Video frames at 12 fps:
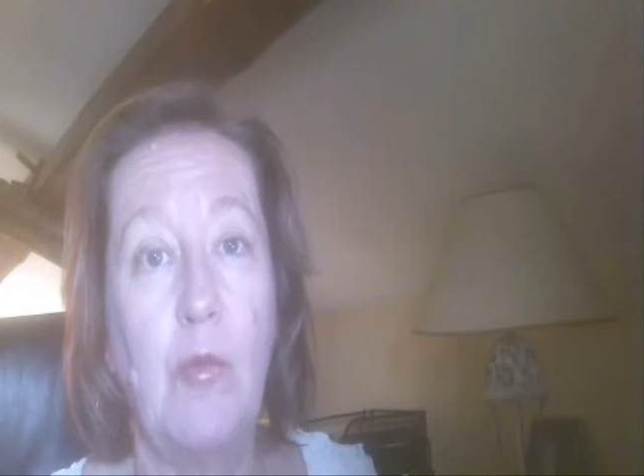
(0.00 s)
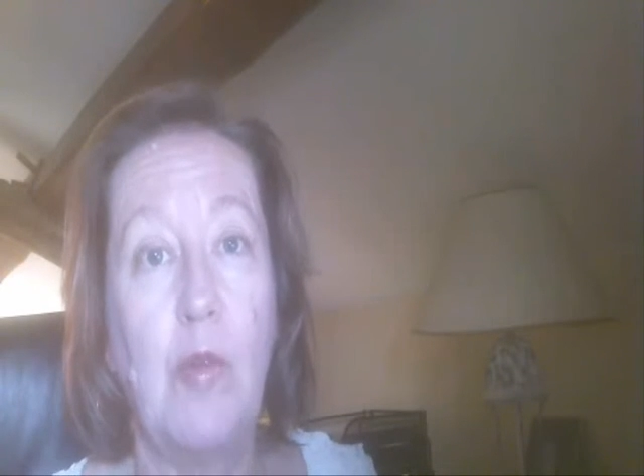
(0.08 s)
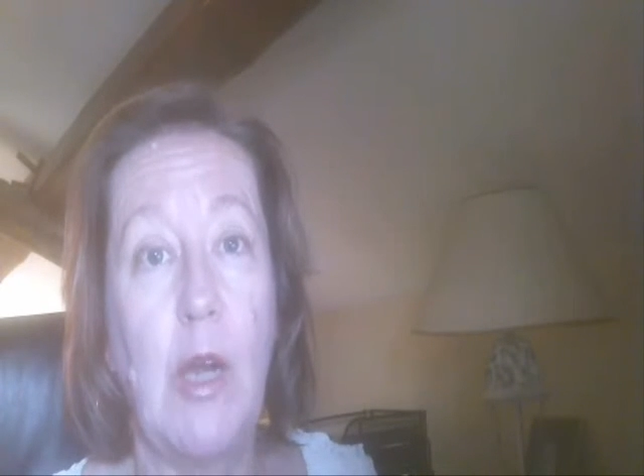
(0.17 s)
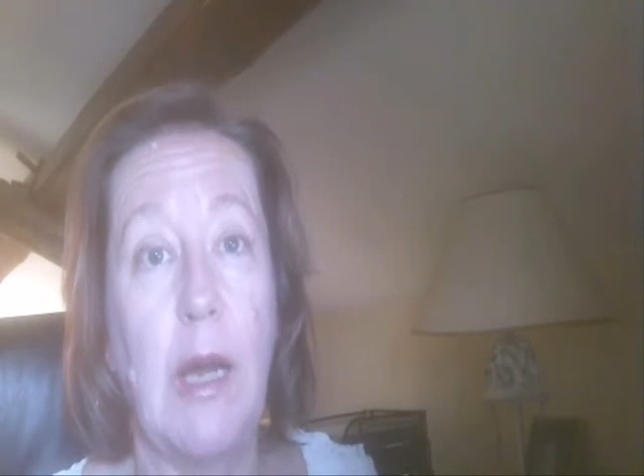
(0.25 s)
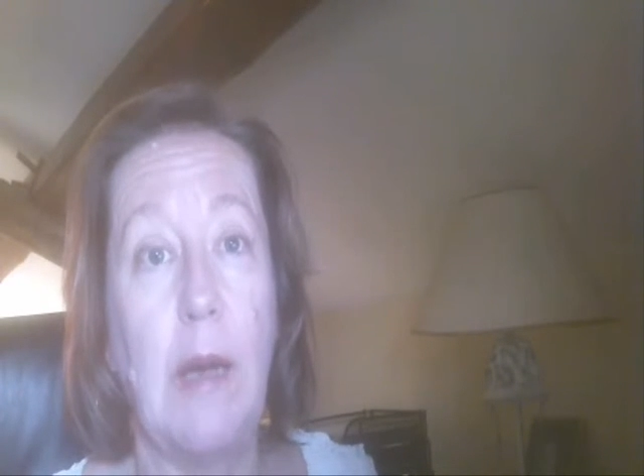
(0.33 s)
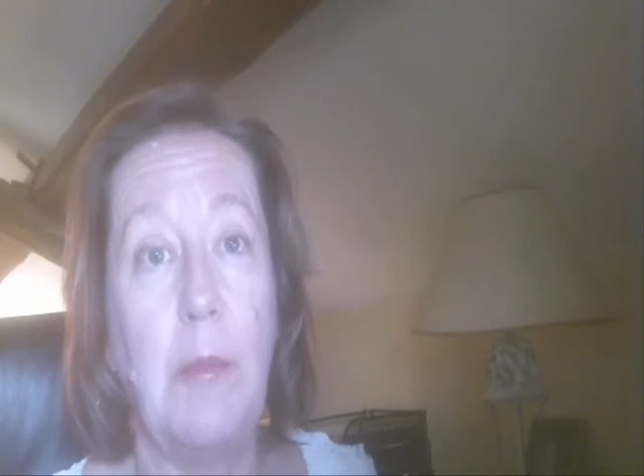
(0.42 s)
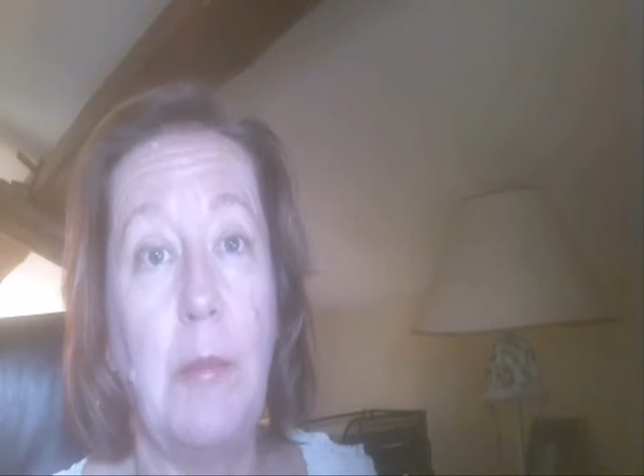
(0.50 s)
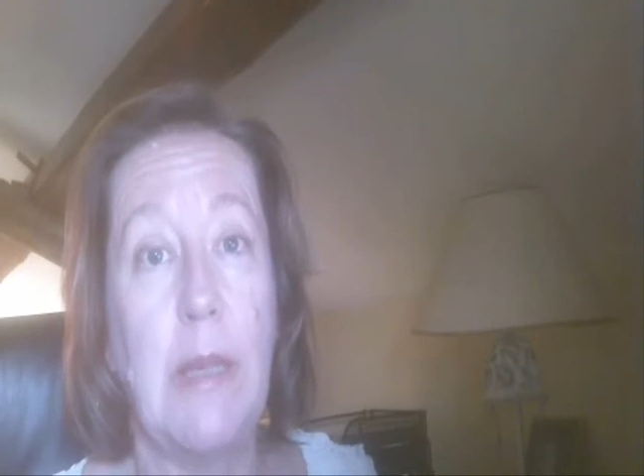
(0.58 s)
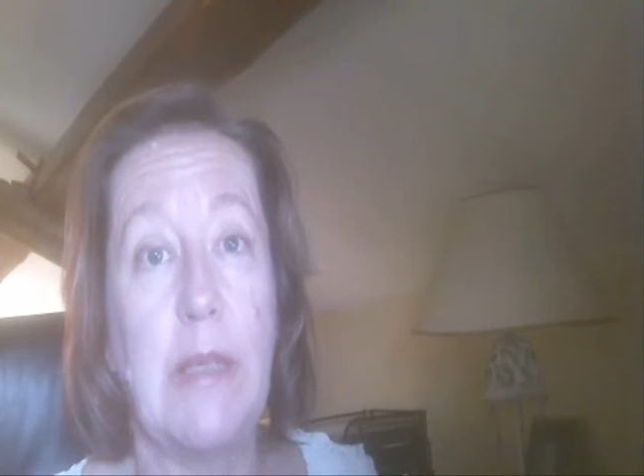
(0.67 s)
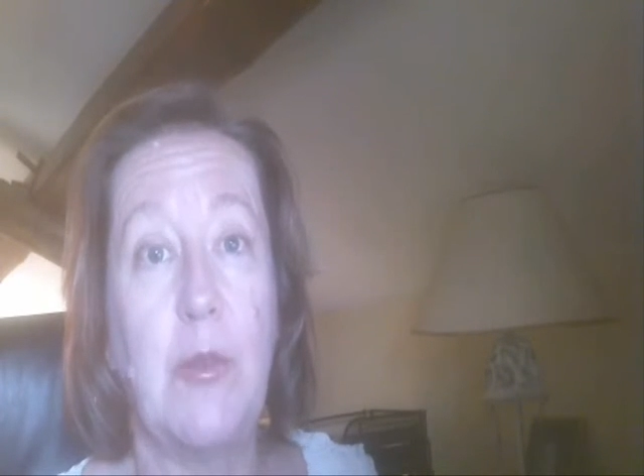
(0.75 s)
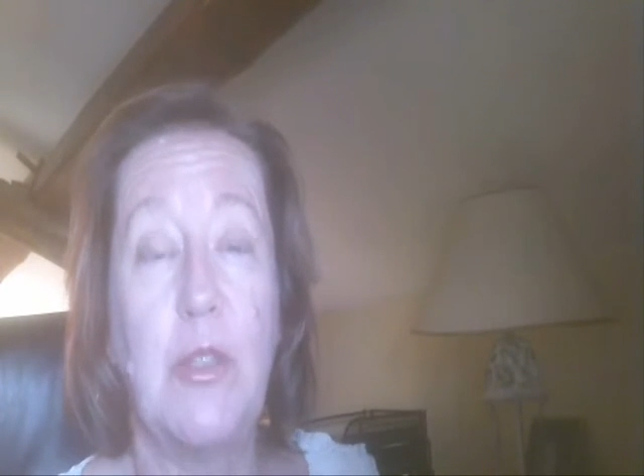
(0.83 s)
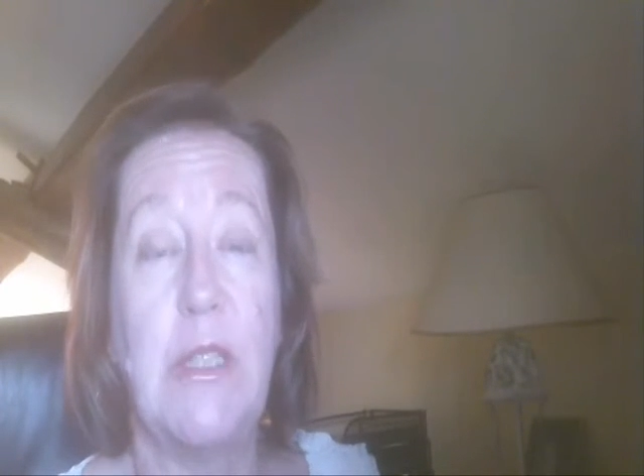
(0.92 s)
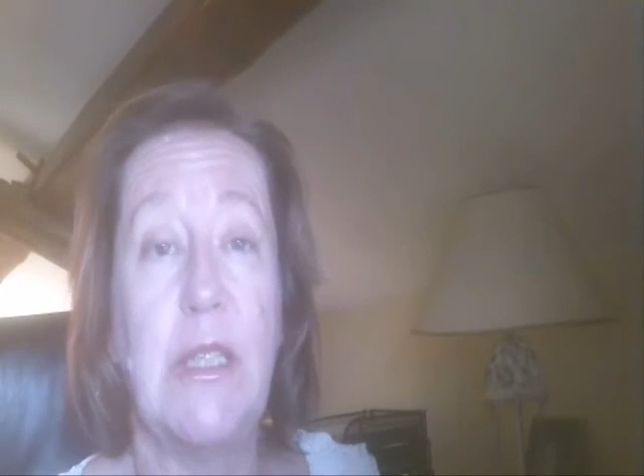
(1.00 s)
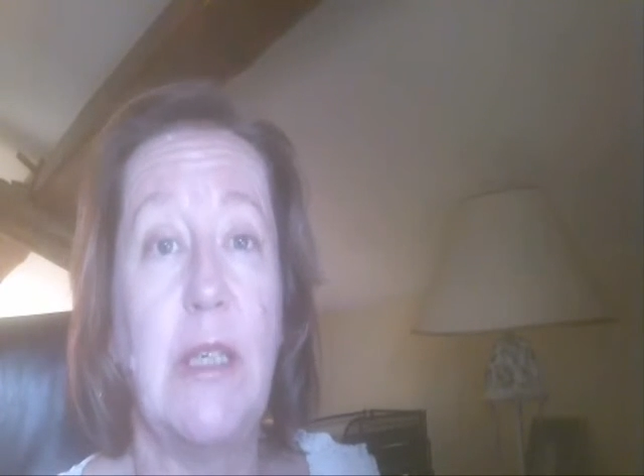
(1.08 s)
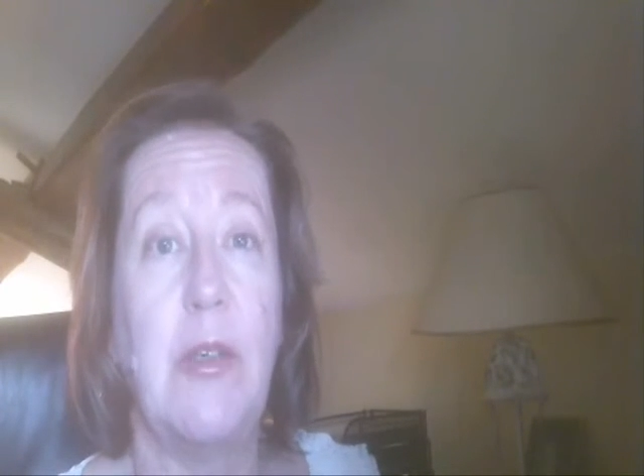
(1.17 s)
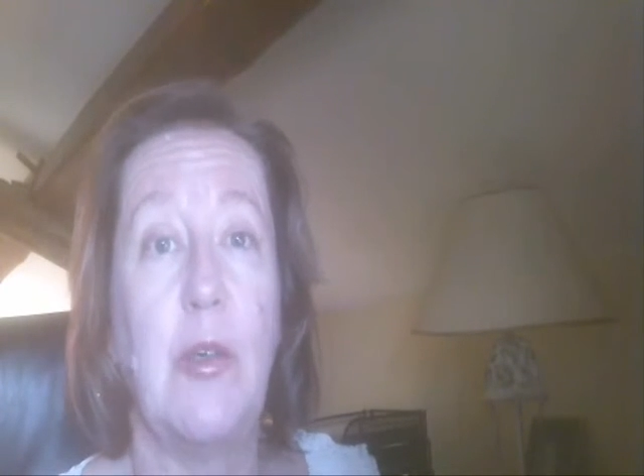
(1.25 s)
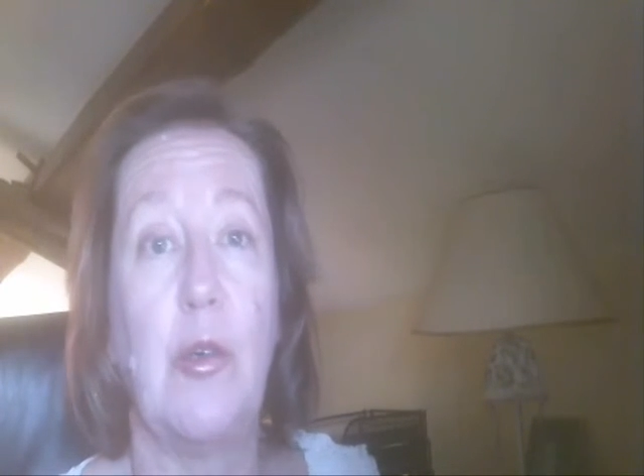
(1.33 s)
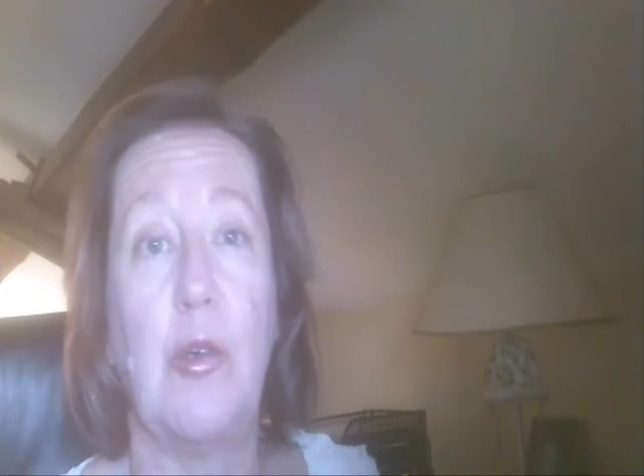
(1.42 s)
Voilà, bah,
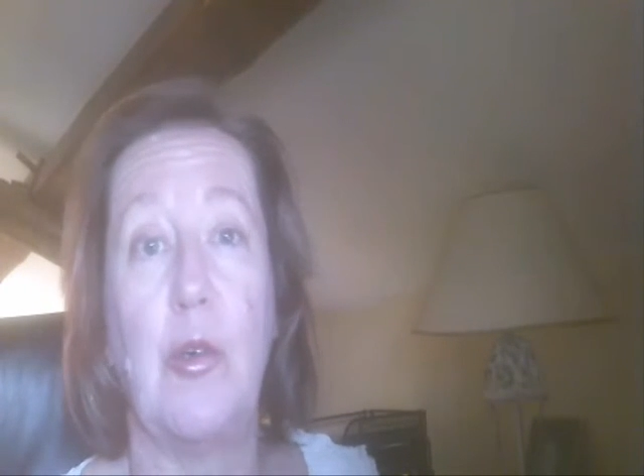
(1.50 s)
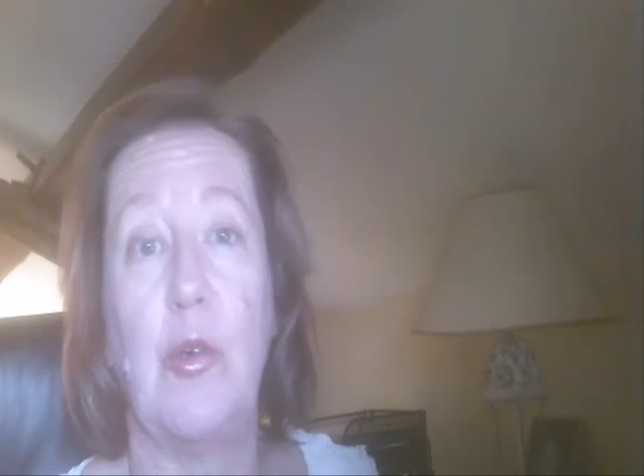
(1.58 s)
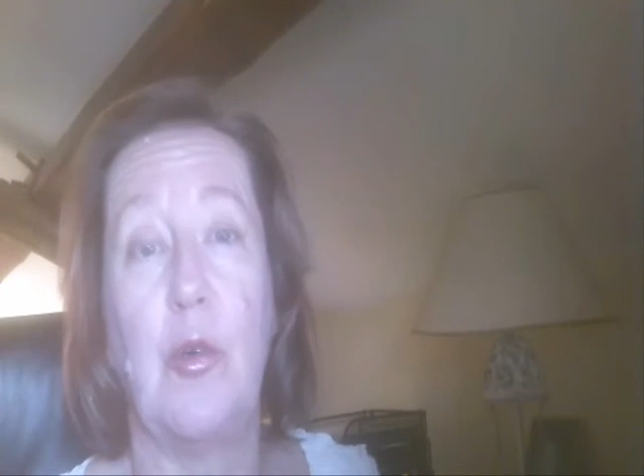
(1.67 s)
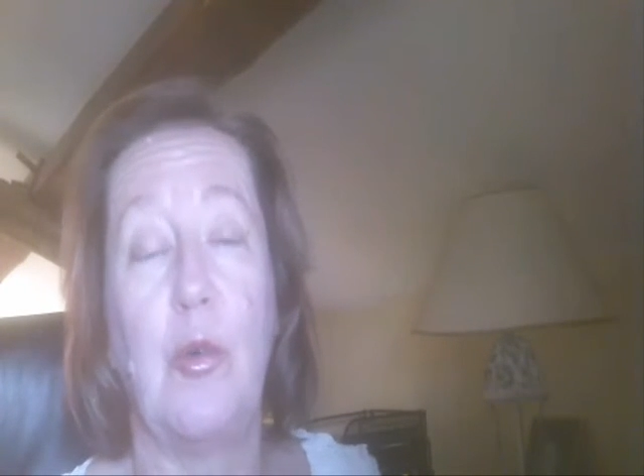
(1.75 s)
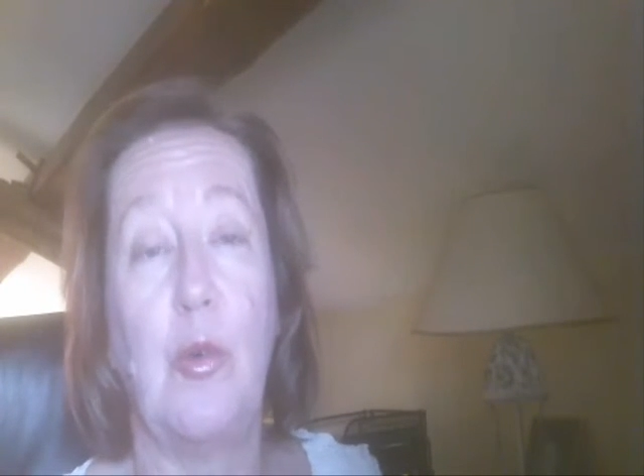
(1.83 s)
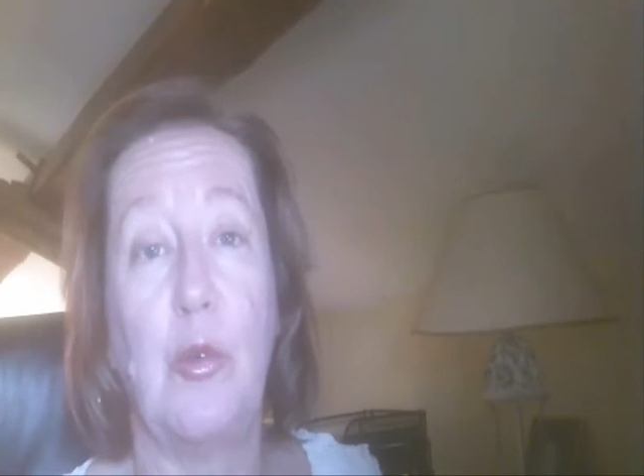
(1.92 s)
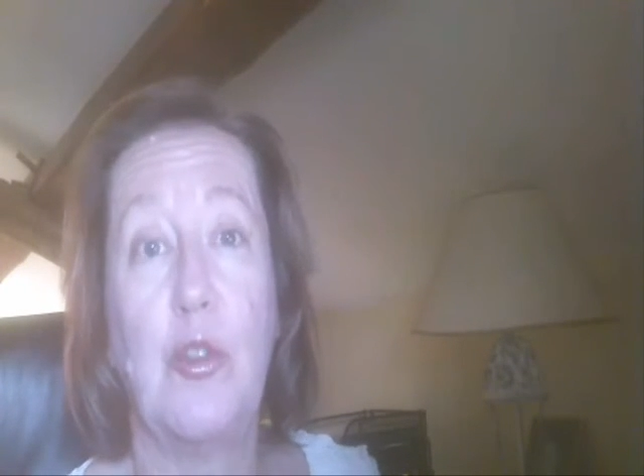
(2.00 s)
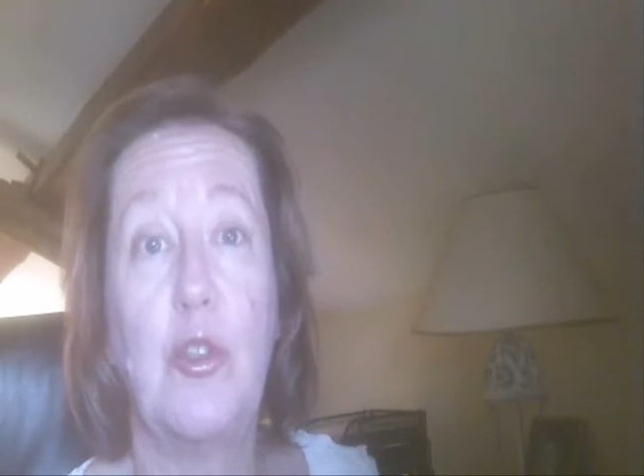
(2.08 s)
écoutez, euh,